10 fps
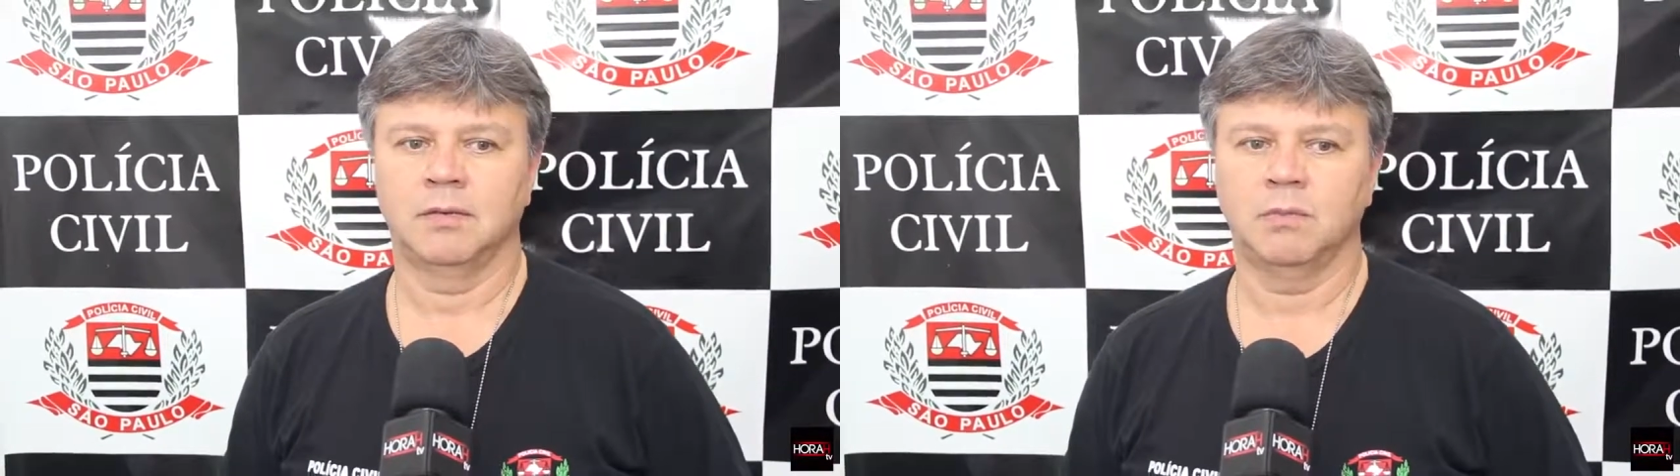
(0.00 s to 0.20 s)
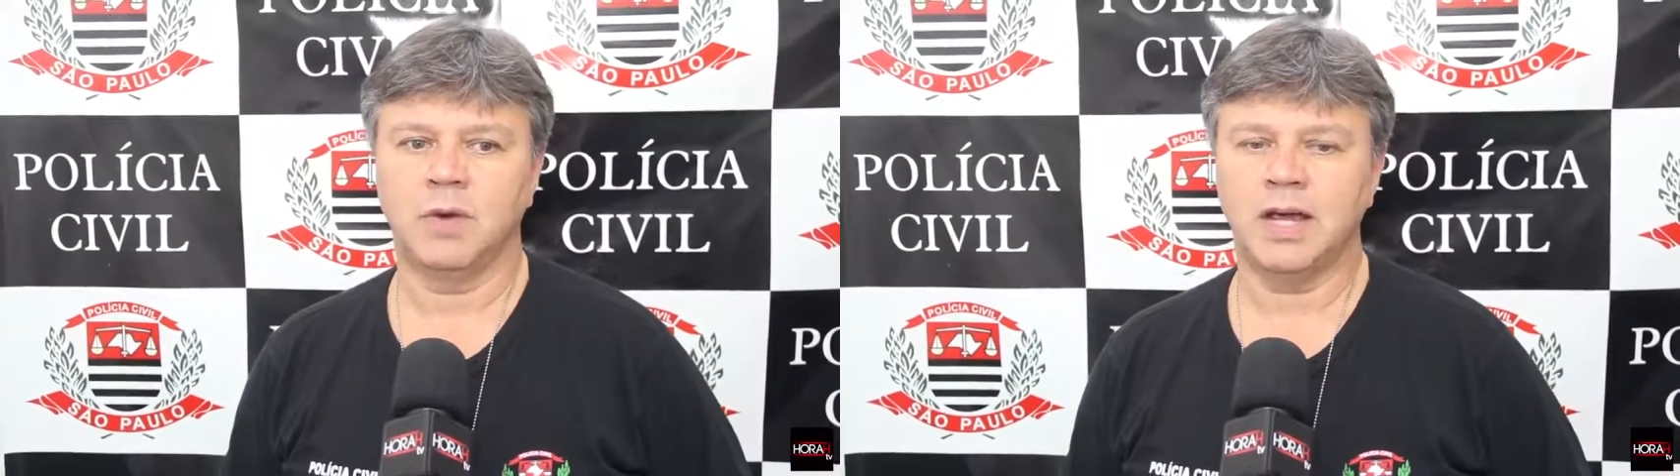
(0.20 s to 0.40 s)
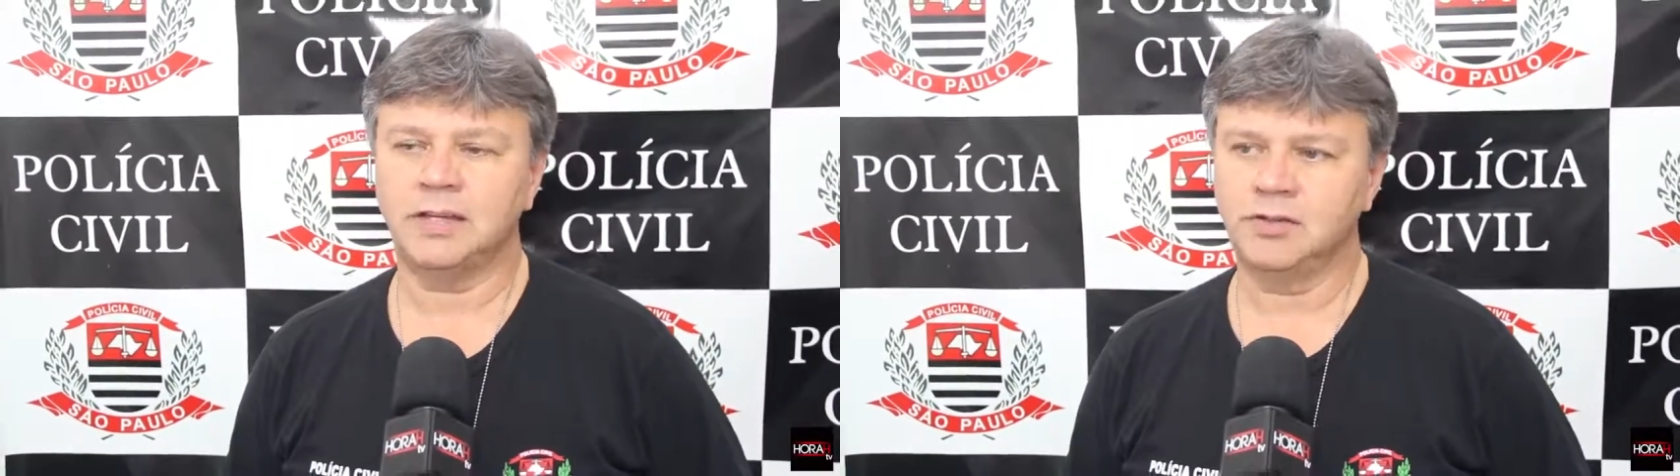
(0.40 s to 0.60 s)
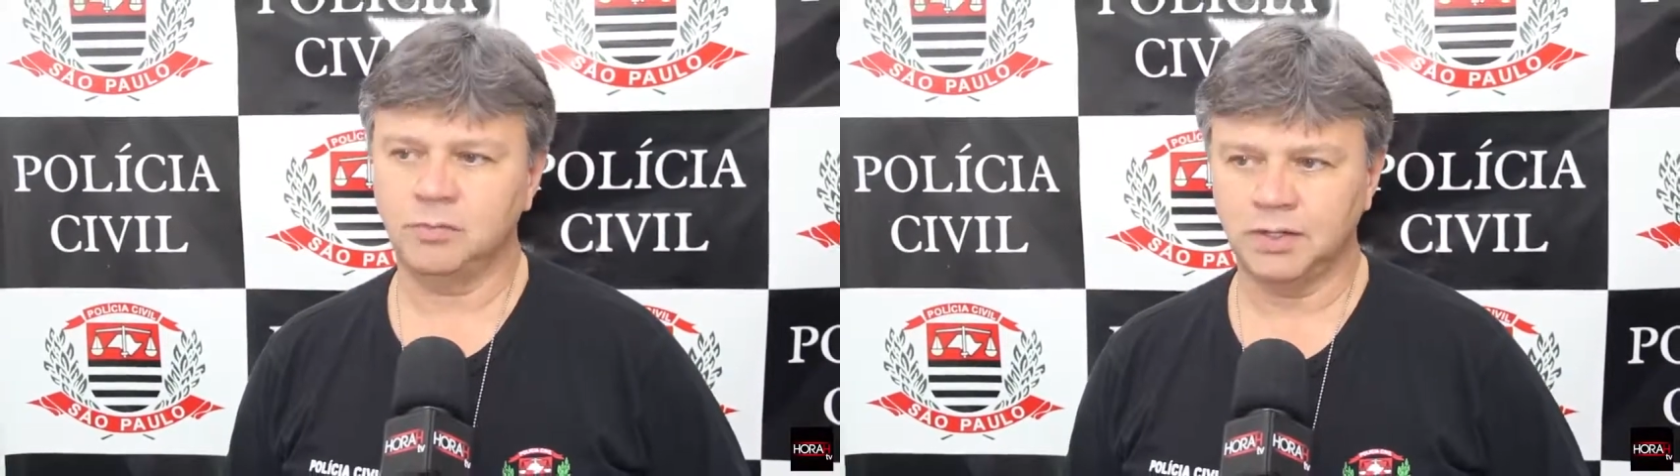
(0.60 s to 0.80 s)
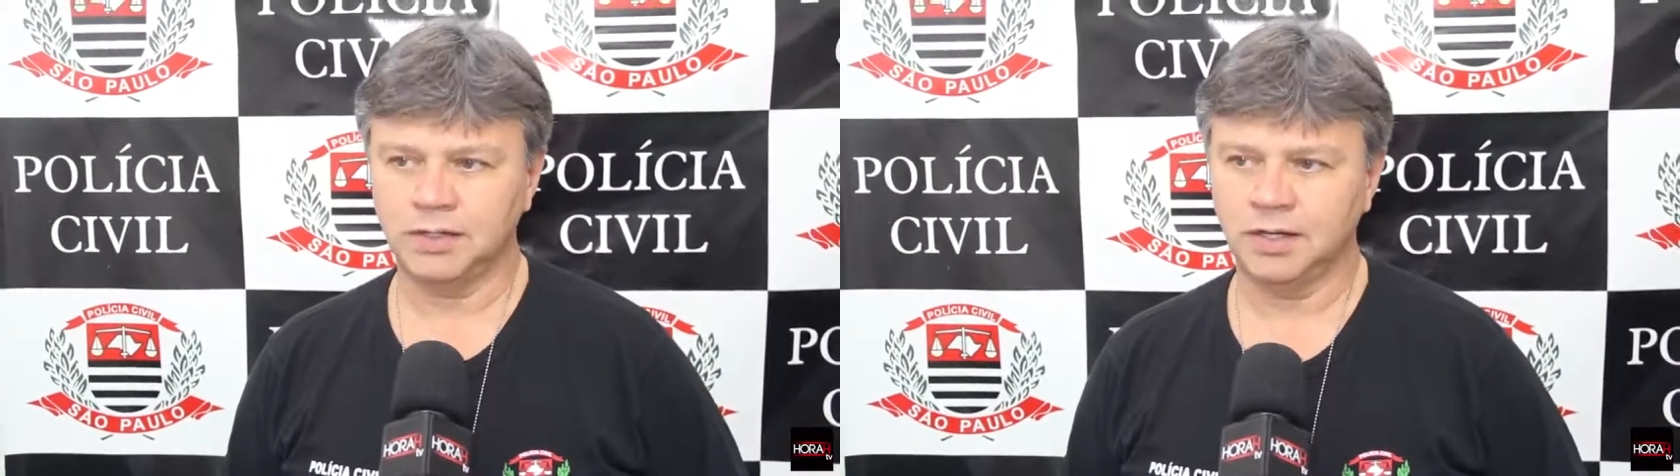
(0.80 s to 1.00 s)
mais de
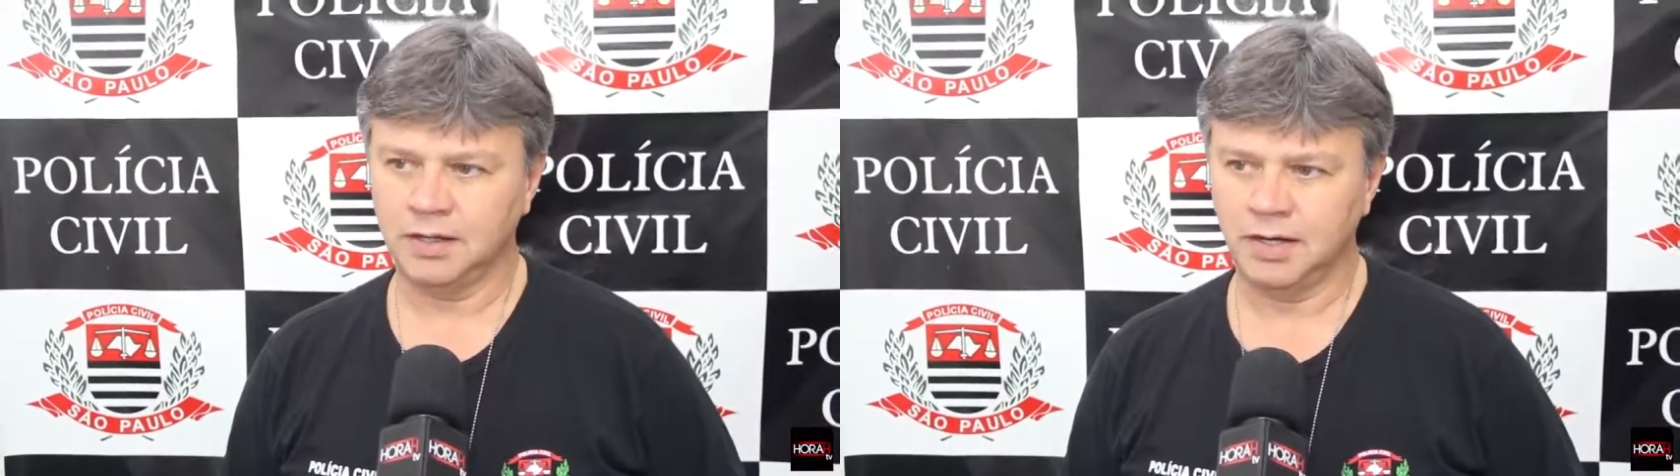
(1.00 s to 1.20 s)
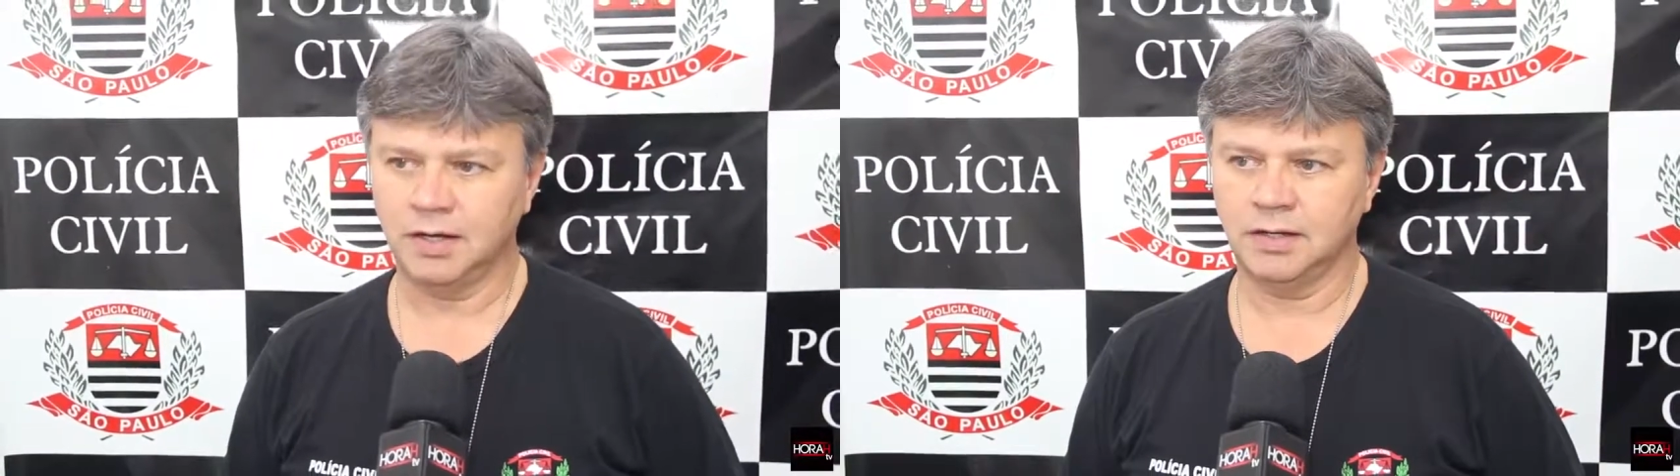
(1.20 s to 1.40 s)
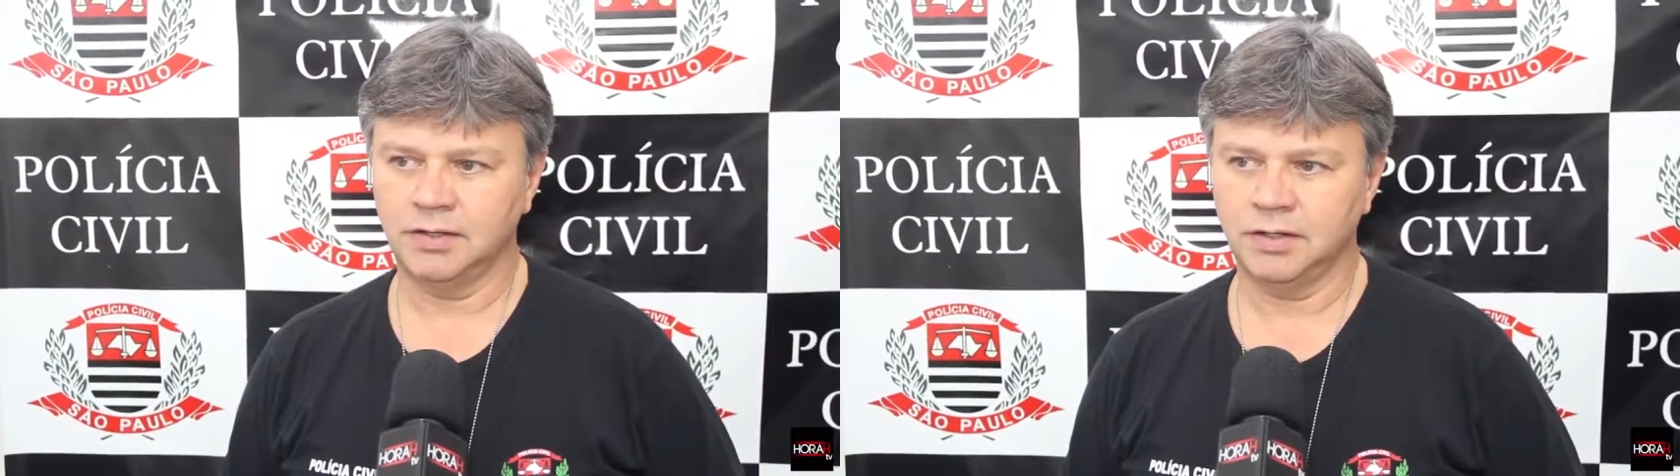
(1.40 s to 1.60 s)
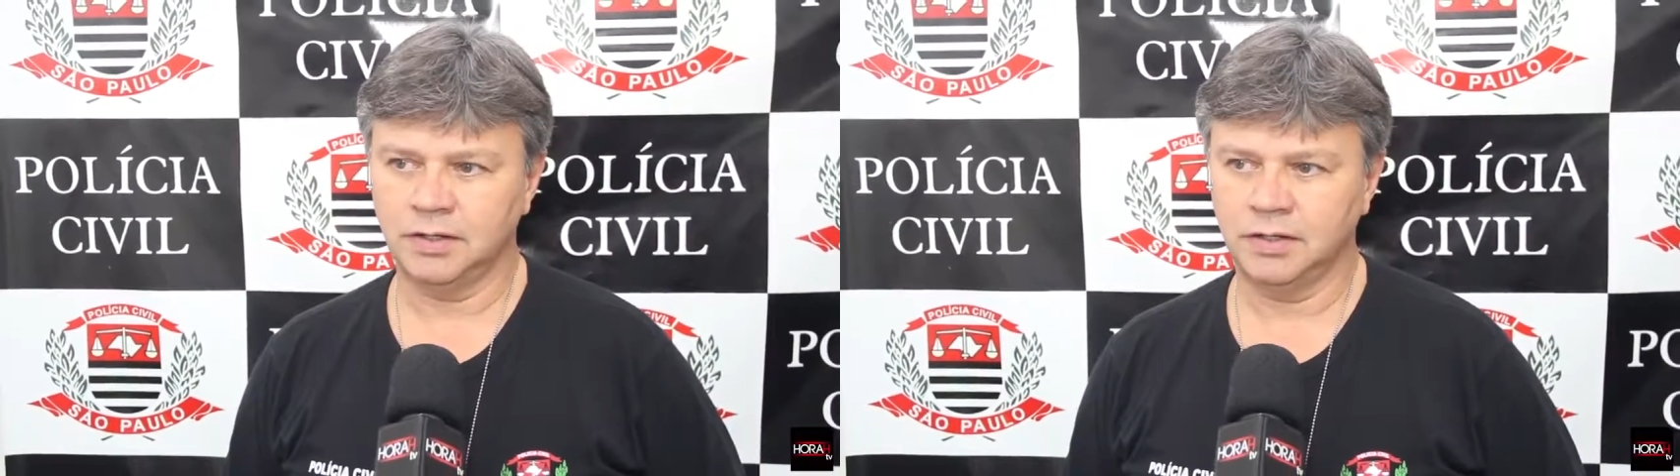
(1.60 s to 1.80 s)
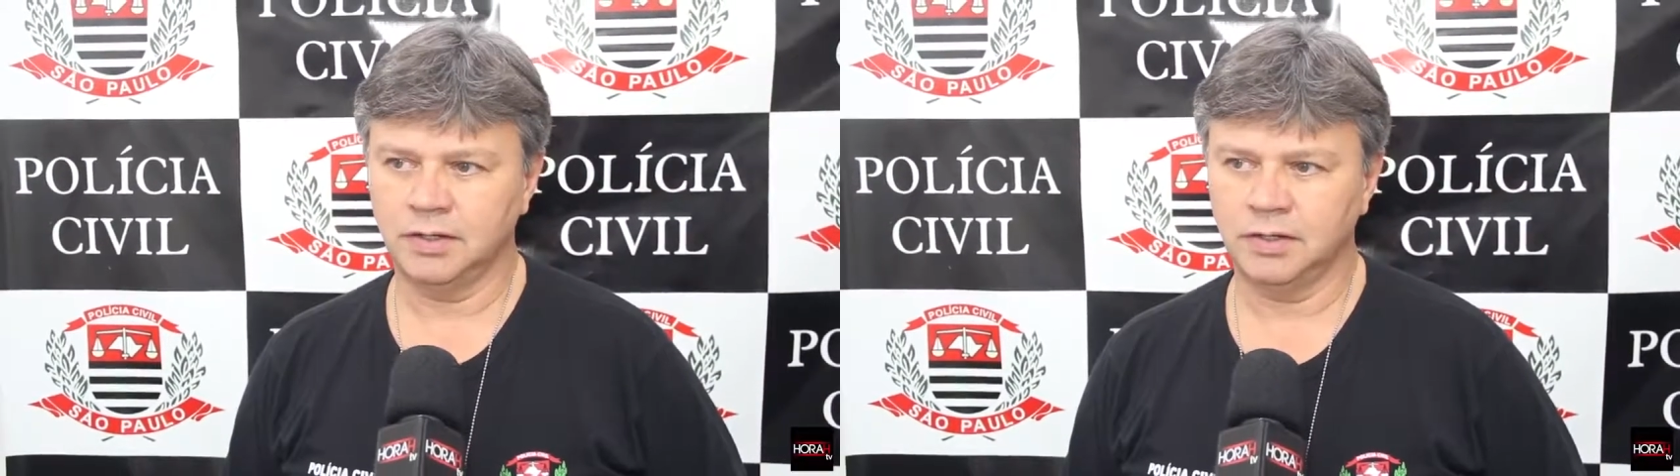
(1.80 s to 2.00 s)
uma centena
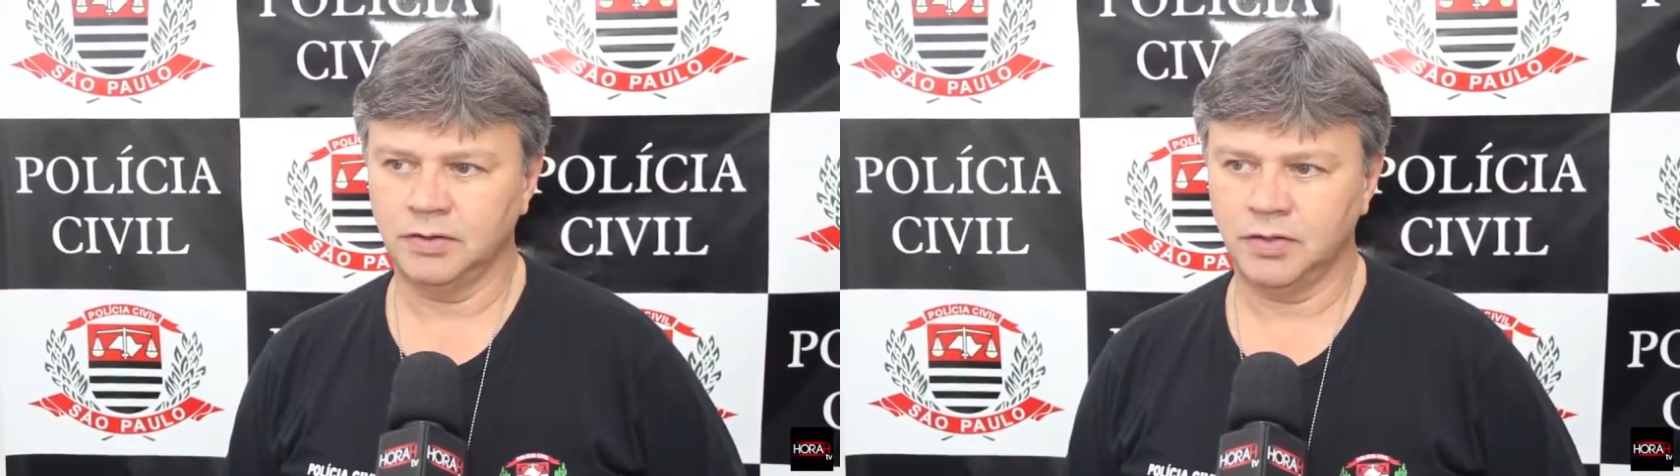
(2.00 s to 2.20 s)
de,